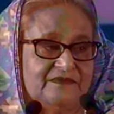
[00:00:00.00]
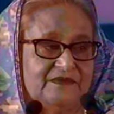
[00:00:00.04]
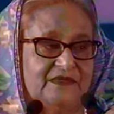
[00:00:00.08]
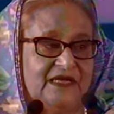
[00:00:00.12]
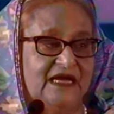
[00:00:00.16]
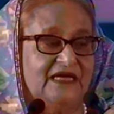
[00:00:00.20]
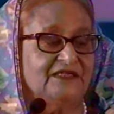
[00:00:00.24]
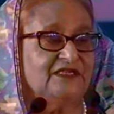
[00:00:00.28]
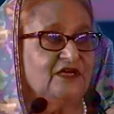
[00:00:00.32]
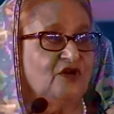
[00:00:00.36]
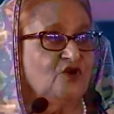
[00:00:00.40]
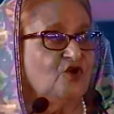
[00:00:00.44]

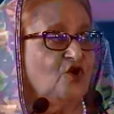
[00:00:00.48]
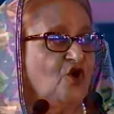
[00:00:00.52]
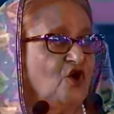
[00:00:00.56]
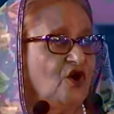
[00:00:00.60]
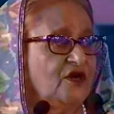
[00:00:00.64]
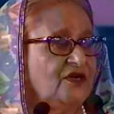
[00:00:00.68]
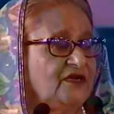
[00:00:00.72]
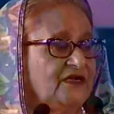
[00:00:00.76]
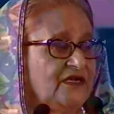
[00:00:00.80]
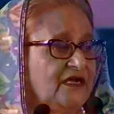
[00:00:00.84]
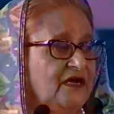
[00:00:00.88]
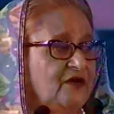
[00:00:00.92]
একটা
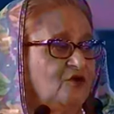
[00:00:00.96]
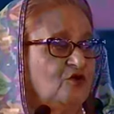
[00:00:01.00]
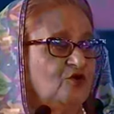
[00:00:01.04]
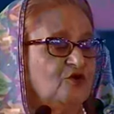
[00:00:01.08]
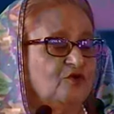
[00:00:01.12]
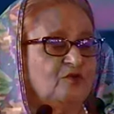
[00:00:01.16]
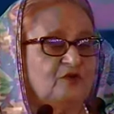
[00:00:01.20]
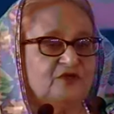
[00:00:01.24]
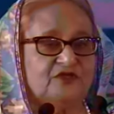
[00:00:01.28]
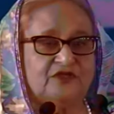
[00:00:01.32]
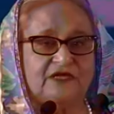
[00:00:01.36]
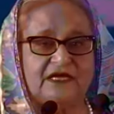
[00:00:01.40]
ঘন্টা কোনো
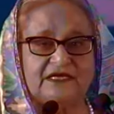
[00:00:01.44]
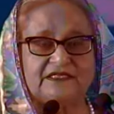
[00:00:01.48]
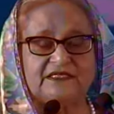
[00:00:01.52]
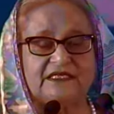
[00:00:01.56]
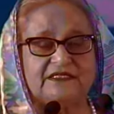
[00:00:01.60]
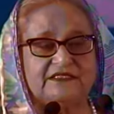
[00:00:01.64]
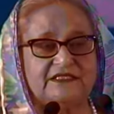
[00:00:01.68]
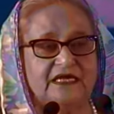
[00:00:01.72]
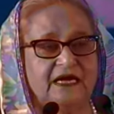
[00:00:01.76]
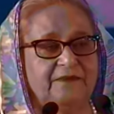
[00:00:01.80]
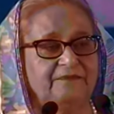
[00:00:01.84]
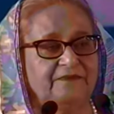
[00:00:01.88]
মতো একটা
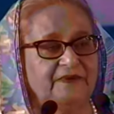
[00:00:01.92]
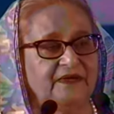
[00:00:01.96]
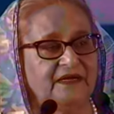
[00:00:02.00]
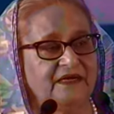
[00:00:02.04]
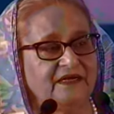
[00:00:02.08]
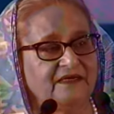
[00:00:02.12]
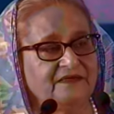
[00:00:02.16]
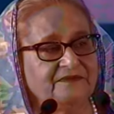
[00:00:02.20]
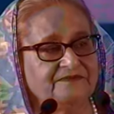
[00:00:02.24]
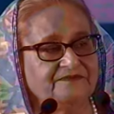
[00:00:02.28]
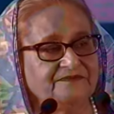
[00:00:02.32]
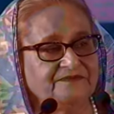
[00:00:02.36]
ছাপড়া
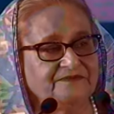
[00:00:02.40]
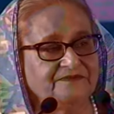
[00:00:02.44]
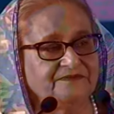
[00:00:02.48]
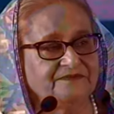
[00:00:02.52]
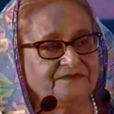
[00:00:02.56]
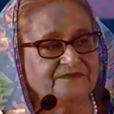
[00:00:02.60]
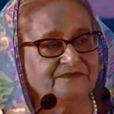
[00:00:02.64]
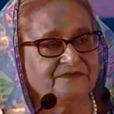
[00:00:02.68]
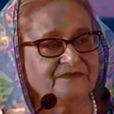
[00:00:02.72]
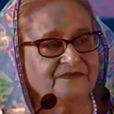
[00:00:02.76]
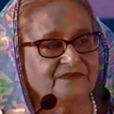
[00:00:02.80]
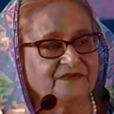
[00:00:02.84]

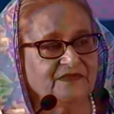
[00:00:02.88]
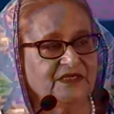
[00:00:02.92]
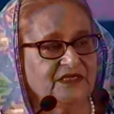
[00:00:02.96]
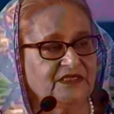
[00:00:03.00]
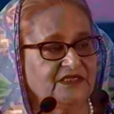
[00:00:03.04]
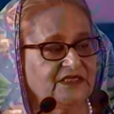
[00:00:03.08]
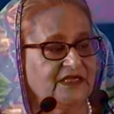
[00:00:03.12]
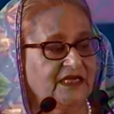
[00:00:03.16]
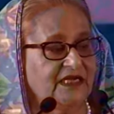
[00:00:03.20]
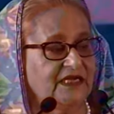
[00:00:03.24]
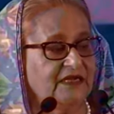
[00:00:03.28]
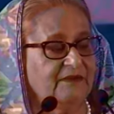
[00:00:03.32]

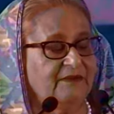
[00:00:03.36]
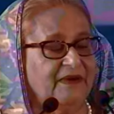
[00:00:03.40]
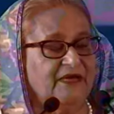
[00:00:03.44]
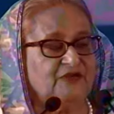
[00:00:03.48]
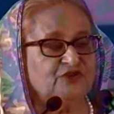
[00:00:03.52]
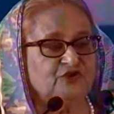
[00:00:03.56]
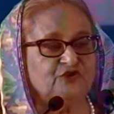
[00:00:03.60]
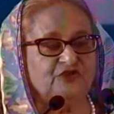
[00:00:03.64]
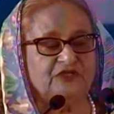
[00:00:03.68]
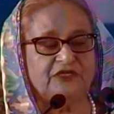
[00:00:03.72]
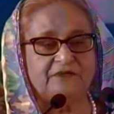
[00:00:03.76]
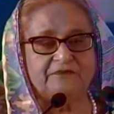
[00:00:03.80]
সেখানে
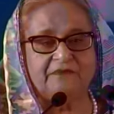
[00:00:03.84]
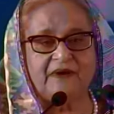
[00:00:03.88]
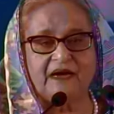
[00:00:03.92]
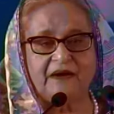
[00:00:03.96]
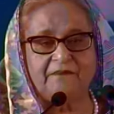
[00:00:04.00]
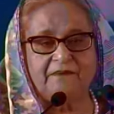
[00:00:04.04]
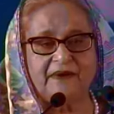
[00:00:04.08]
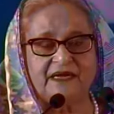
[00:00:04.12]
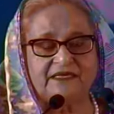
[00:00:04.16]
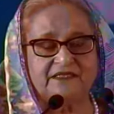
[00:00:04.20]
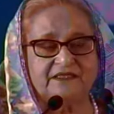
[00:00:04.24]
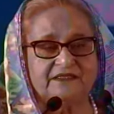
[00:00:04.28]
বাসন্তীর মা
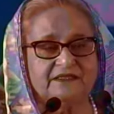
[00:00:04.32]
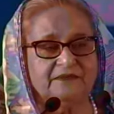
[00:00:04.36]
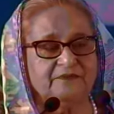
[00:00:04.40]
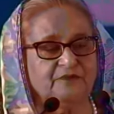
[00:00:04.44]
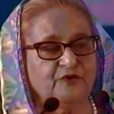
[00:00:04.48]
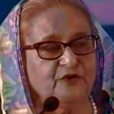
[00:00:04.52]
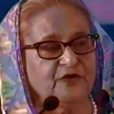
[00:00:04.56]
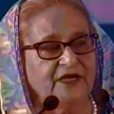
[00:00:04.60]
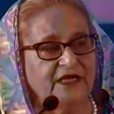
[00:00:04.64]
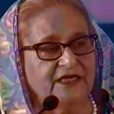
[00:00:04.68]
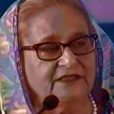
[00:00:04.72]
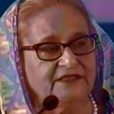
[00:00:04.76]
মাটিতে
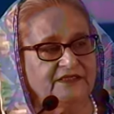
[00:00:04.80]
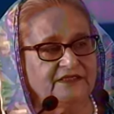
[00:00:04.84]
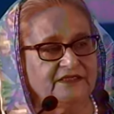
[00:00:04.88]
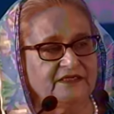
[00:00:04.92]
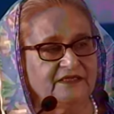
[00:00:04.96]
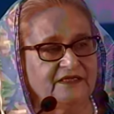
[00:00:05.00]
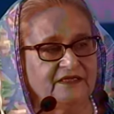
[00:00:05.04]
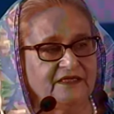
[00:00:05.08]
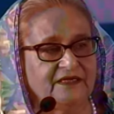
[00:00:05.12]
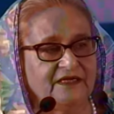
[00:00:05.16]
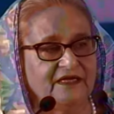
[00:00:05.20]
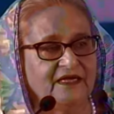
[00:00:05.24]
পড়ে আছে
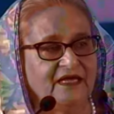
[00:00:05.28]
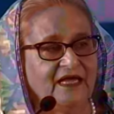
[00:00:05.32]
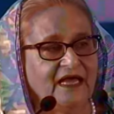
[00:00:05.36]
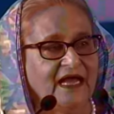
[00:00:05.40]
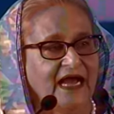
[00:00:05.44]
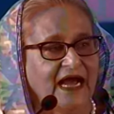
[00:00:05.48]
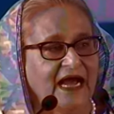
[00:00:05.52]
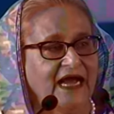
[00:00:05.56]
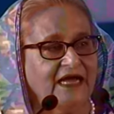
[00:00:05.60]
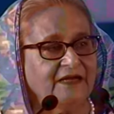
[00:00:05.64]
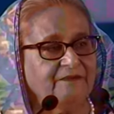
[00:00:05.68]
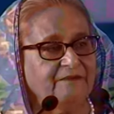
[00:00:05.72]

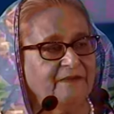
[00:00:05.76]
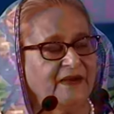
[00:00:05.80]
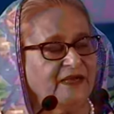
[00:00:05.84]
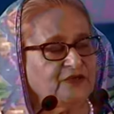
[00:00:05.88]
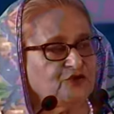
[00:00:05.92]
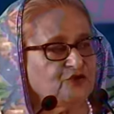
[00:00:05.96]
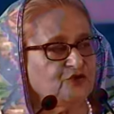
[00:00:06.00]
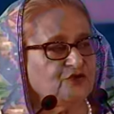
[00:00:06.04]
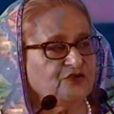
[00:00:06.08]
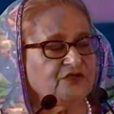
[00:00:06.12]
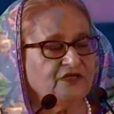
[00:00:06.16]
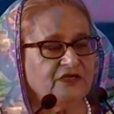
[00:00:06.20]
আর
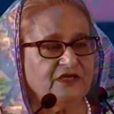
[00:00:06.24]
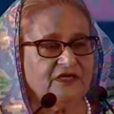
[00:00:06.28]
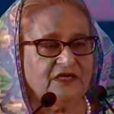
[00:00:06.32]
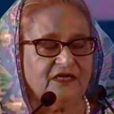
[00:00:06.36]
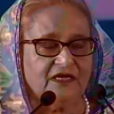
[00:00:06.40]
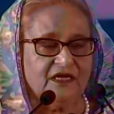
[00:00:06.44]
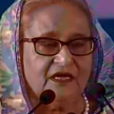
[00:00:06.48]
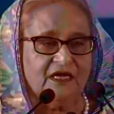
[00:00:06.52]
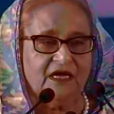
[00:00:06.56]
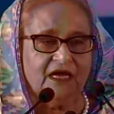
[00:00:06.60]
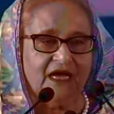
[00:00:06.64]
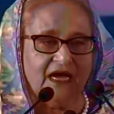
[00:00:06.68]
বাসন্তী
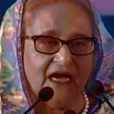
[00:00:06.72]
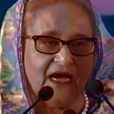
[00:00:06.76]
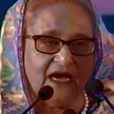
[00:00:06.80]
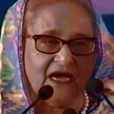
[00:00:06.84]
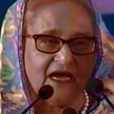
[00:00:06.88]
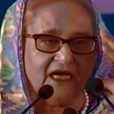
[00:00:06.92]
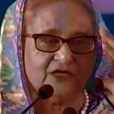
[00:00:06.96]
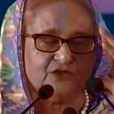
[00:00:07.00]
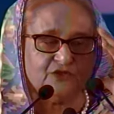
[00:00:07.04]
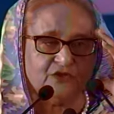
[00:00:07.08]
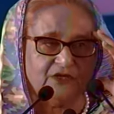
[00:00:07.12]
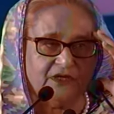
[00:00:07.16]

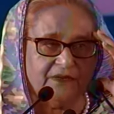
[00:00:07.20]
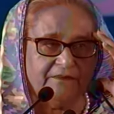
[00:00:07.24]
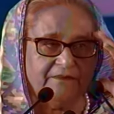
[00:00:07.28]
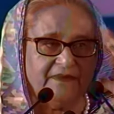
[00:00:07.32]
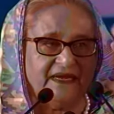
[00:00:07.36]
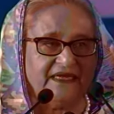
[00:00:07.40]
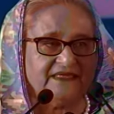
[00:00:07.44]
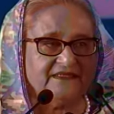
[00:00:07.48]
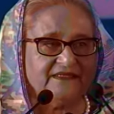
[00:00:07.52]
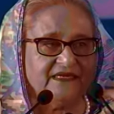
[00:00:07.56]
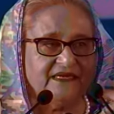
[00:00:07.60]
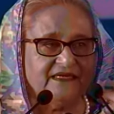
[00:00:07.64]
আসলে
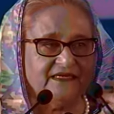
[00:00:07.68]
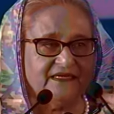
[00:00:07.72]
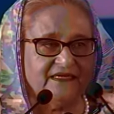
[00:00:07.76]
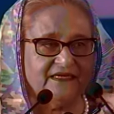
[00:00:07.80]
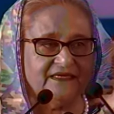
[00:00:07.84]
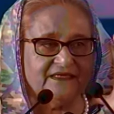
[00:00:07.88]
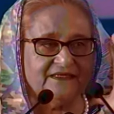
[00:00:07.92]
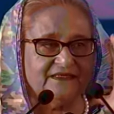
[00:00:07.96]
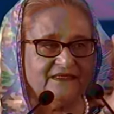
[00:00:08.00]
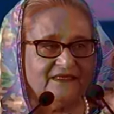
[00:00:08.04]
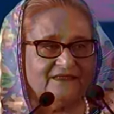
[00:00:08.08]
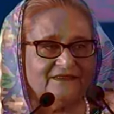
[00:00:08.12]
মেন্টালি
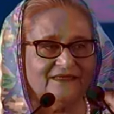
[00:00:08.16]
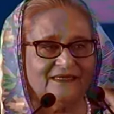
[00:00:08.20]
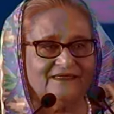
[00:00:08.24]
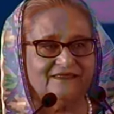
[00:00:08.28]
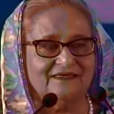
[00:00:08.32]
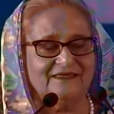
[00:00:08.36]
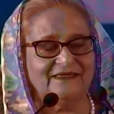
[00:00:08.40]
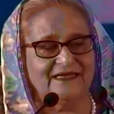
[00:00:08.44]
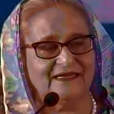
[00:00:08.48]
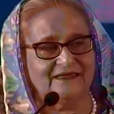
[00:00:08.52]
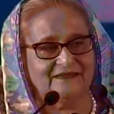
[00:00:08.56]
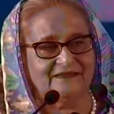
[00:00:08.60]

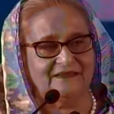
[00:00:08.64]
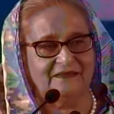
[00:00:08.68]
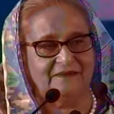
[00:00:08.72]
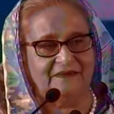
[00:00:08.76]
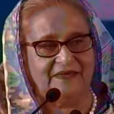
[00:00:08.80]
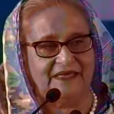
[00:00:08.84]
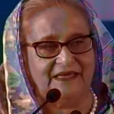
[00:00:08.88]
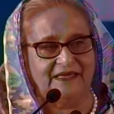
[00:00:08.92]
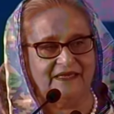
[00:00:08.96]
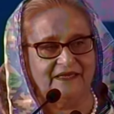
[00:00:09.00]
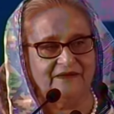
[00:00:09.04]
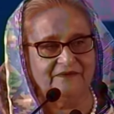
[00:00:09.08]
ডিটার্টেড একটা
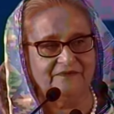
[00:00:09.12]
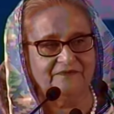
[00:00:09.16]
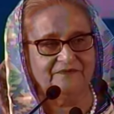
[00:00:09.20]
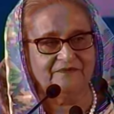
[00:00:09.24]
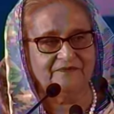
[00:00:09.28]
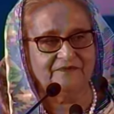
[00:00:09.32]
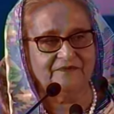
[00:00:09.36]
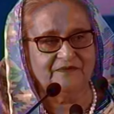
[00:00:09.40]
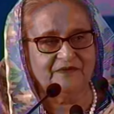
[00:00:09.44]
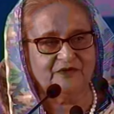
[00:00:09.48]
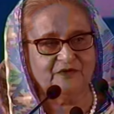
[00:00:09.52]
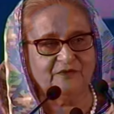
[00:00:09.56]
মেয়ে
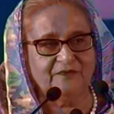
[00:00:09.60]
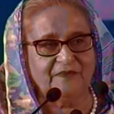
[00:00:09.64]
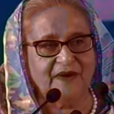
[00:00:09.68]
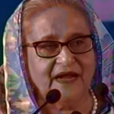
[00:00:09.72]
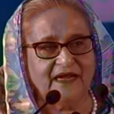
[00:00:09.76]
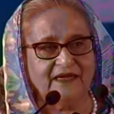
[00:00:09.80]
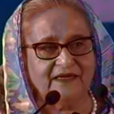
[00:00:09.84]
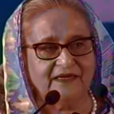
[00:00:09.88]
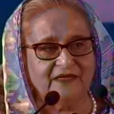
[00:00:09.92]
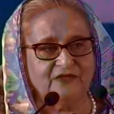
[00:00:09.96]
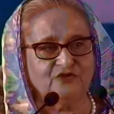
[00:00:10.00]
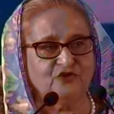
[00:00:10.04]
একটু
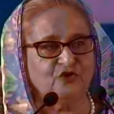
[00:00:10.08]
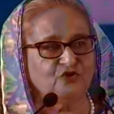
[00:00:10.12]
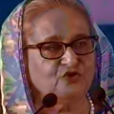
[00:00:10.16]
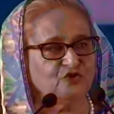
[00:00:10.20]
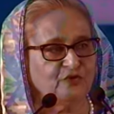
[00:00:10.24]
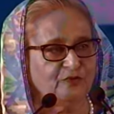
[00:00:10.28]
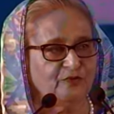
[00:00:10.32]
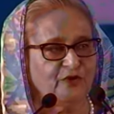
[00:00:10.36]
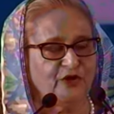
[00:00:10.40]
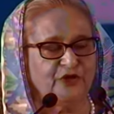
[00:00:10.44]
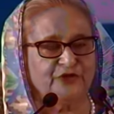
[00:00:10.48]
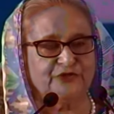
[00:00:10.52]
পাগলা তখন তো
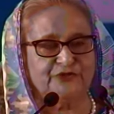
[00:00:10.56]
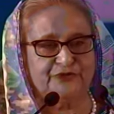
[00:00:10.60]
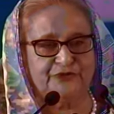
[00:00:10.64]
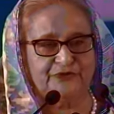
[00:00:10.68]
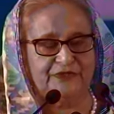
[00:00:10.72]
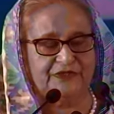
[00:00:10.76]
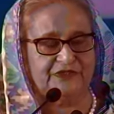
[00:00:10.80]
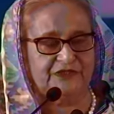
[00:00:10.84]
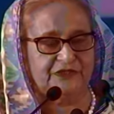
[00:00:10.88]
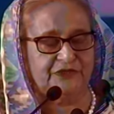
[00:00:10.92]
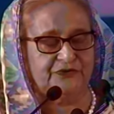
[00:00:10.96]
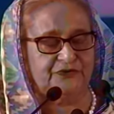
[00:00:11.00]
বয়স
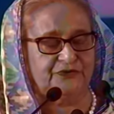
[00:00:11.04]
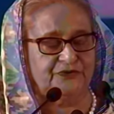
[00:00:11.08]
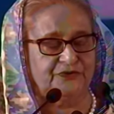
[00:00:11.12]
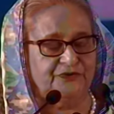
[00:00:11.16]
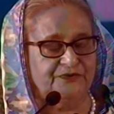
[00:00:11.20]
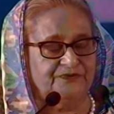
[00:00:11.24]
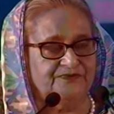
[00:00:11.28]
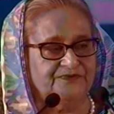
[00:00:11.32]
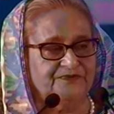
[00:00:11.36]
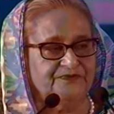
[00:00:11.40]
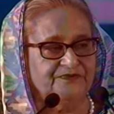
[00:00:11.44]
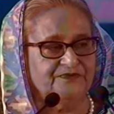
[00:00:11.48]
হয়েছে একটু
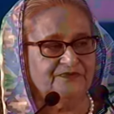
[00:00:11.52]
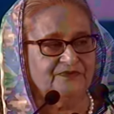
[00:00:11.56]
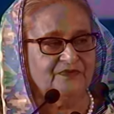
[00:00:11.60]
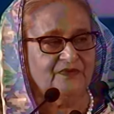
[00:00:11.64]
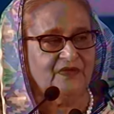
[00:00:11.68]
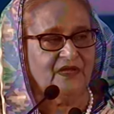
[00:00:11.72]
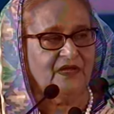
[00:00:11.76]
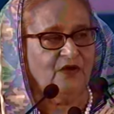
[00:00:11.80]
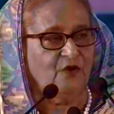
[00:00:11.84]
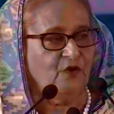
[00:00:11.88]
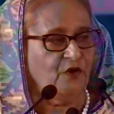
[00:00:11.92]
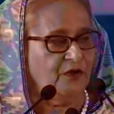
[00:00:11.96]

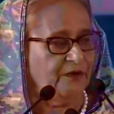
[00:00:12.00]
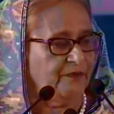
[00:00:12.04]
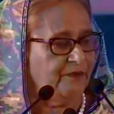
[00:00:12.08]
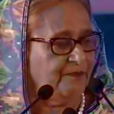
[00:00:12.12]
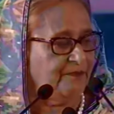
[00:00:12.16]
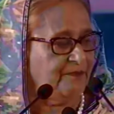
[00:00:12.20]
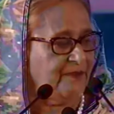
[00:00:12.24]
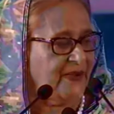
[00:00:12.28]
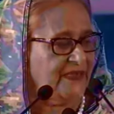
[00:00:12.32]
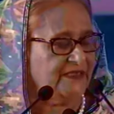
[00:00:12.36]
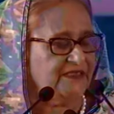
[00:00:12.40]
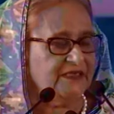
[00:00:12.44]
ওই
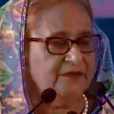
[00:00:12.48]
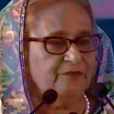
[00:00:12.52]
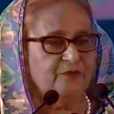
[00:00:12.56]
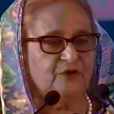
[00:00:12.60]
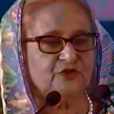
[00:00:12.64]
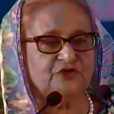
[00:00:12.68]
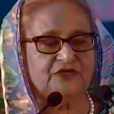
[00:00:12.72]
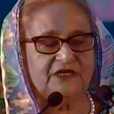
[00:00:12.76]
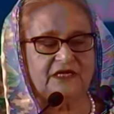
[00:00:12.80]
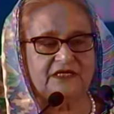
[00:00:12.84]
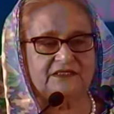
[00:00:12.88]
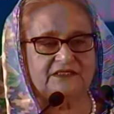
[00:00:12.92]
পাশে
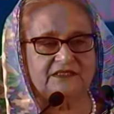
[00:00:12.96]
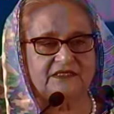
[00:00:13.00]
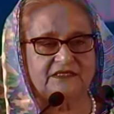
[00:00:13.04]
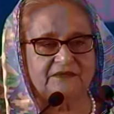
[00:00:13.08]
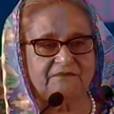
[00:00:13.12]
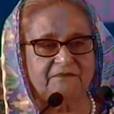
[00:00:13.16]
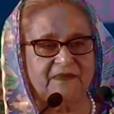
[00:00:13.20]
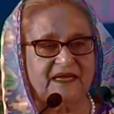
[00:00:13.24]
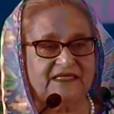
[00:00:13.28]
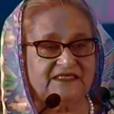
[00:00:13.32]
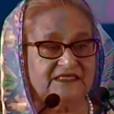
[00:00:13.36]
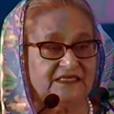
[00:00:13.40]
বসে আছে
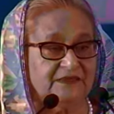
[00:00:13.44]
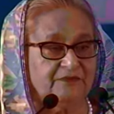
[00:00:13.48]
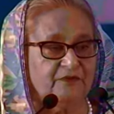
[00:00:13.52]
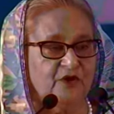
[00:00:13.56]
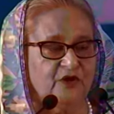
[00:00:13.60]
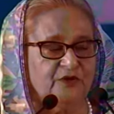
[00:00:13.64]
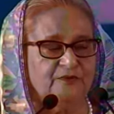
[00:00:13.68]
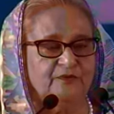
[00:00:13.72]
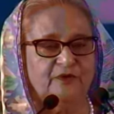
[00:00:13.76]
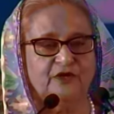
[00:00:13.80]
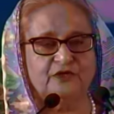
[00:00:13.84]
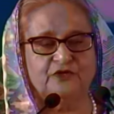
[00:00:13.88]
মাছি বন
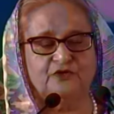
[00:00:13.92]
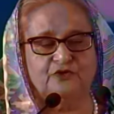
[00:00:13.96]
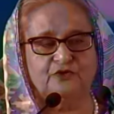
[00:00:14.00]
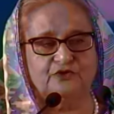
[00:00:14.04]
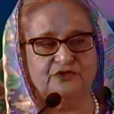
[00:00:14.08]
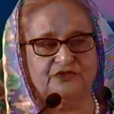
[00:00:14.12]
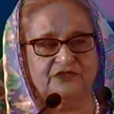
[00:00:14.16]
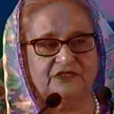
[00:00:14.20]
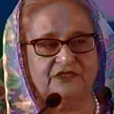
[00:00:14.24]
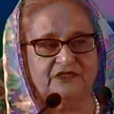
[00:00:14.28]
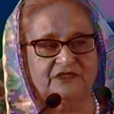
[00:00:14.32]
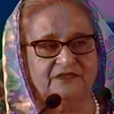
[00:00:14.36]
বন
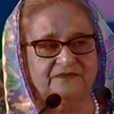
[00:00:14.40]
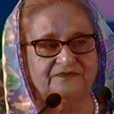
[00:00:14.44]
করছে